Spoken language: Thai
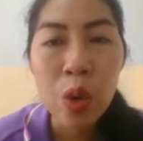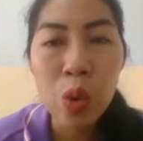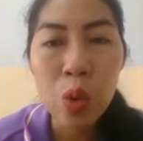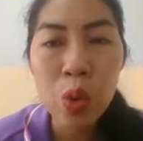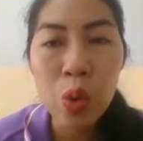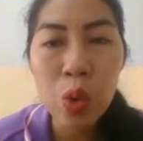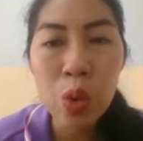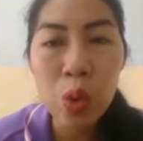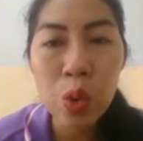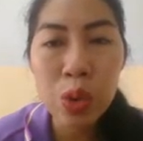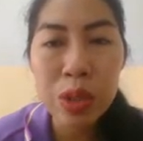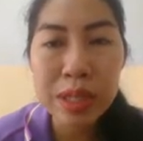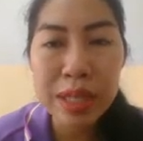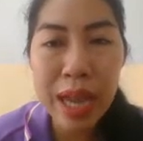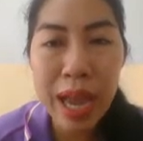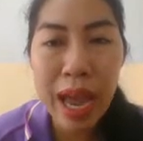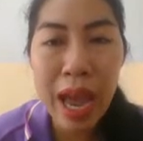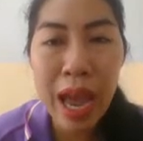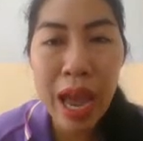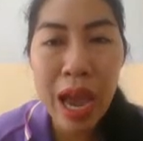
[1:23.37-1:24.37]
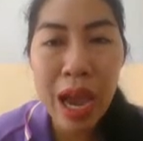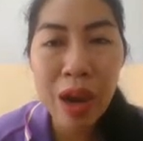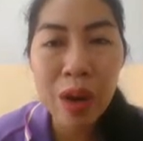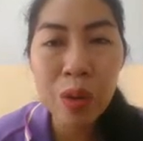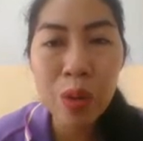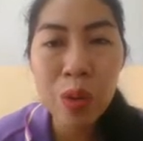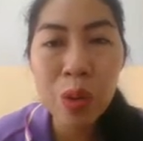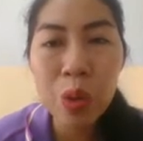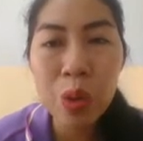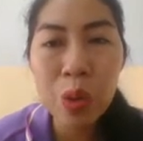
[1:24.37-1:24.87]
อูดค่ะ
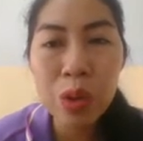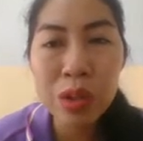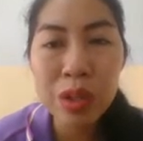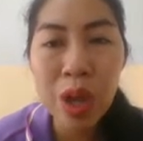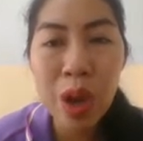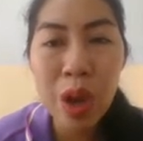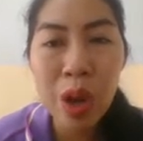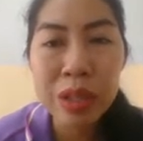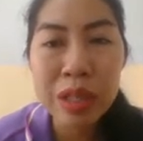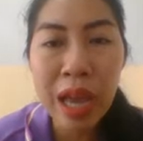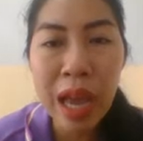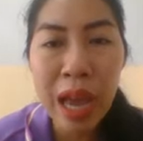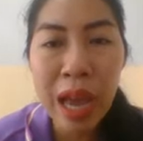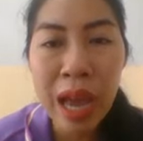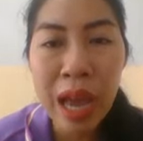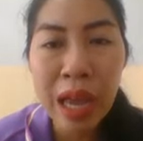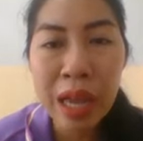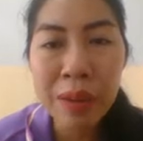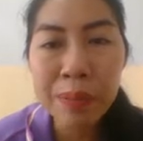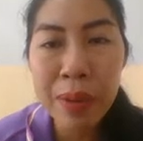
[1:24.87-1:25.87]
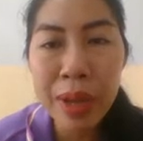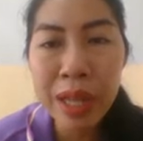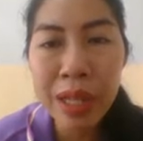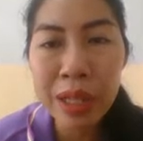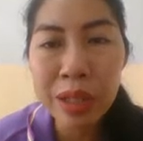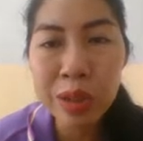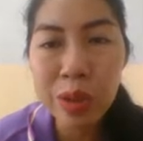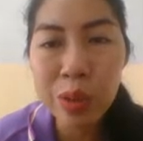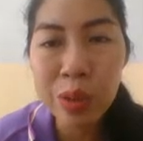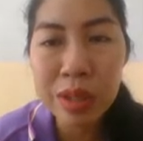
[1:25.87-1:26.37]
อูดถอฐานเป็น
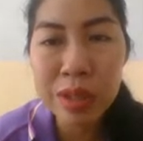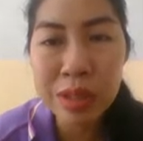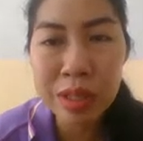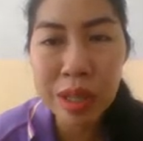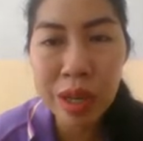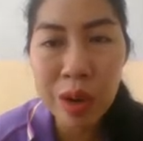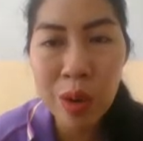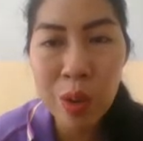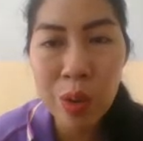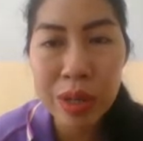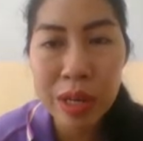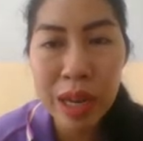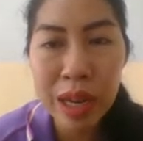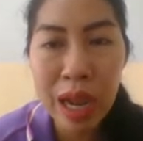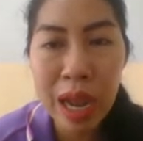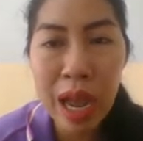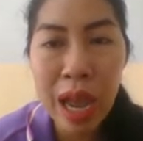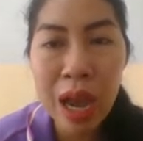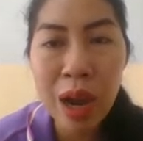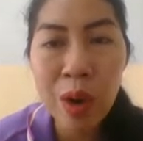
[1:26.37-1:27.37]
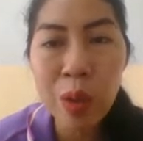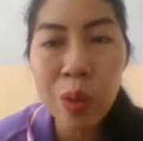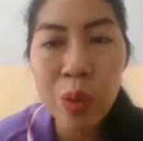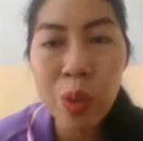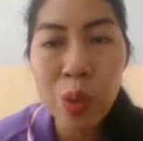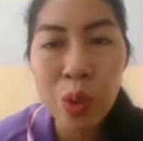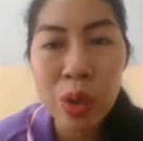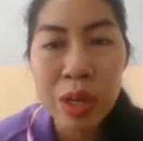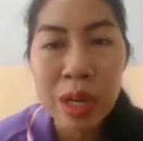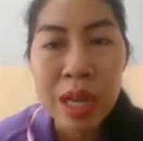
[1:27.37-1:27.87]
ตัวสะกดนะคะ อู
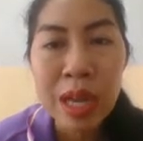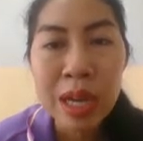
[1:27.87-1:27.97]
ด